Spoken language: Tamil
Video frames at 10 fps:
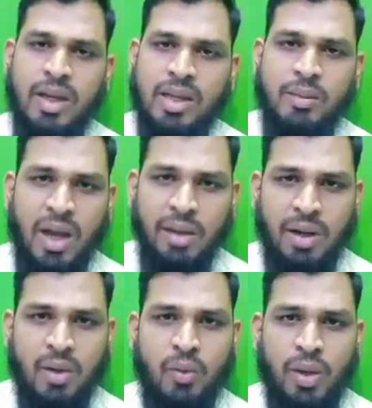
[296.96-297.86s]
இது மாதிரி
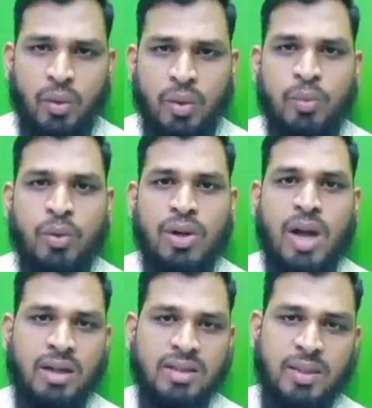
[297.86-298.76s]
வரக்கூடிய ஒரு மூன்று
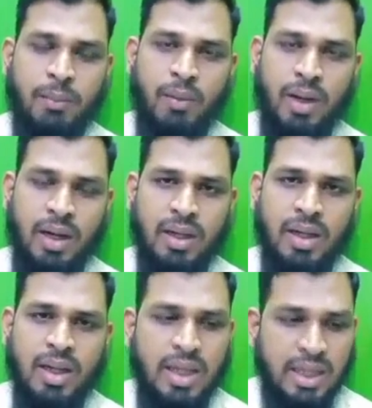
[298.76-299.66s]
நான்கு சம்பவங்கள்
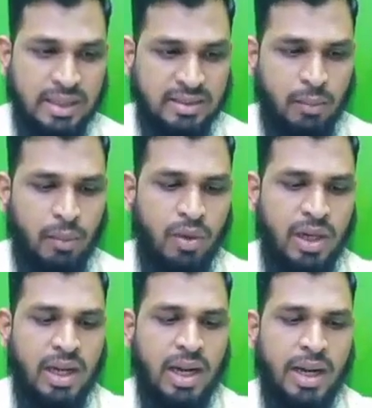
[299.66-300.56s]
இந்த
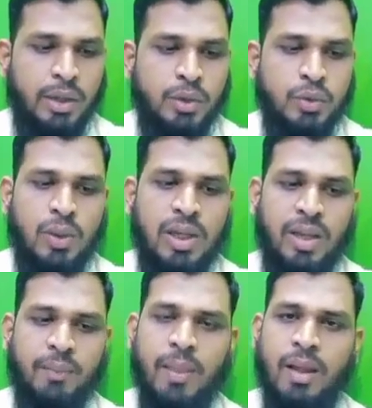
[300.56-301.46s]
சம்பவங்களை எல்லாம் எடுத்து சொல்லி
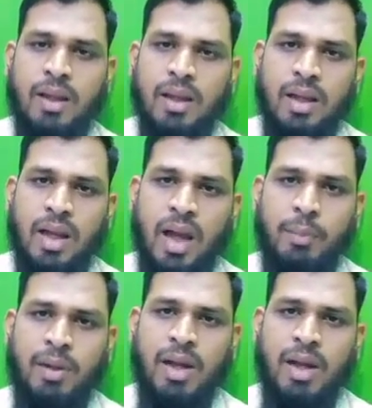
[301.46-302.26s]
அப்ப